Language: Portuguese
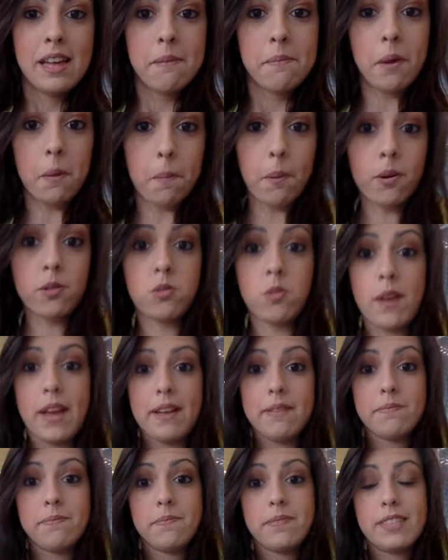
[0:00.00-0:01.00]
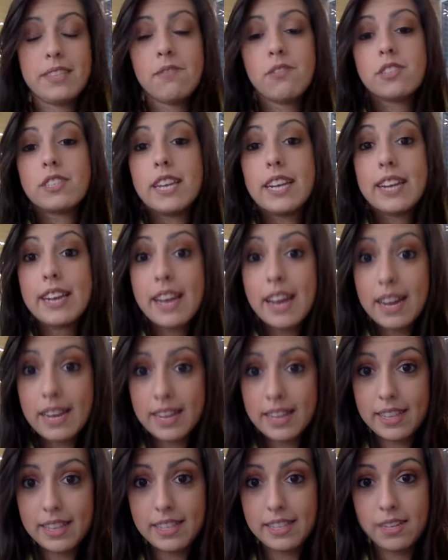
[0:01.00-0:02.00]
Meu ponto é, se você quer
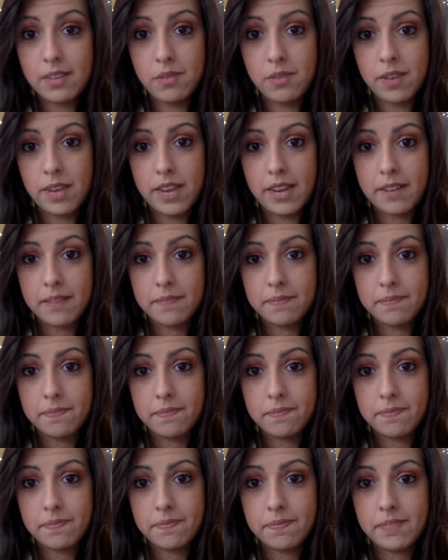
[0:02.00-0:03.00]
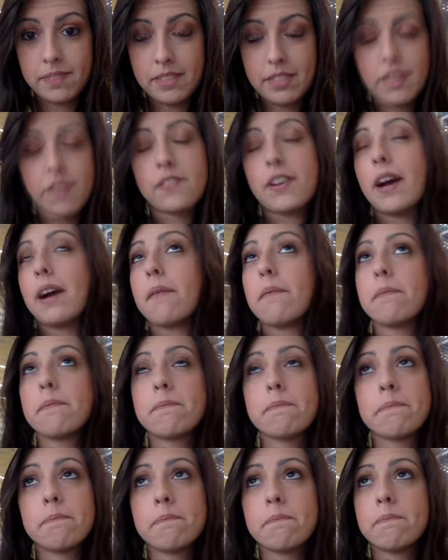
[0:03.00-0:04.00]
agradecer alguém, você ficar
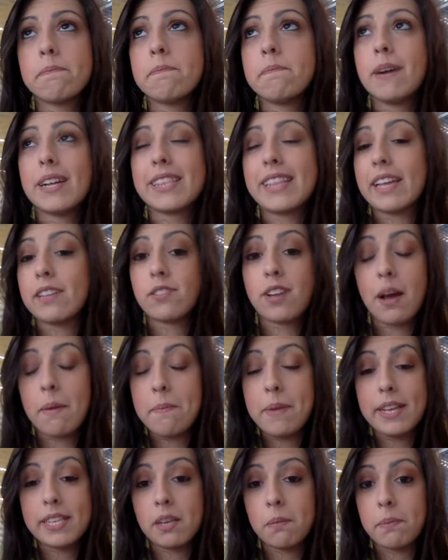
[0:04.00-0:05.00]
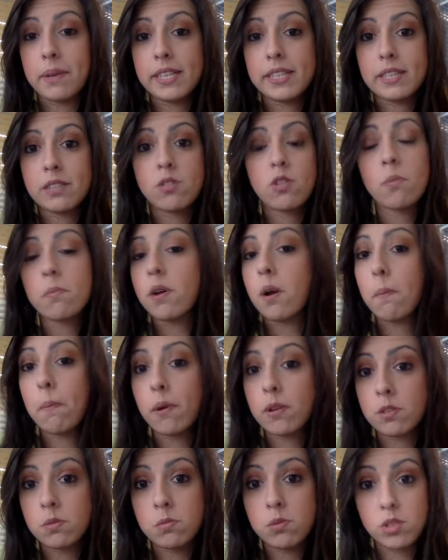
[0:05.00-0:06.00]
batendo cabeça, pensando como que eu
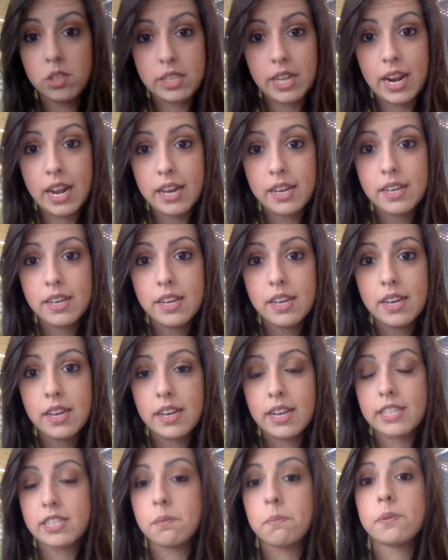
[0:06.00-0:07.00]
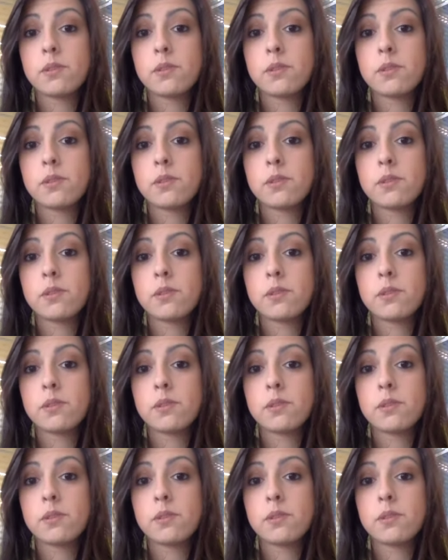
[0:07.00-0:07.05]
posso mostrar que essa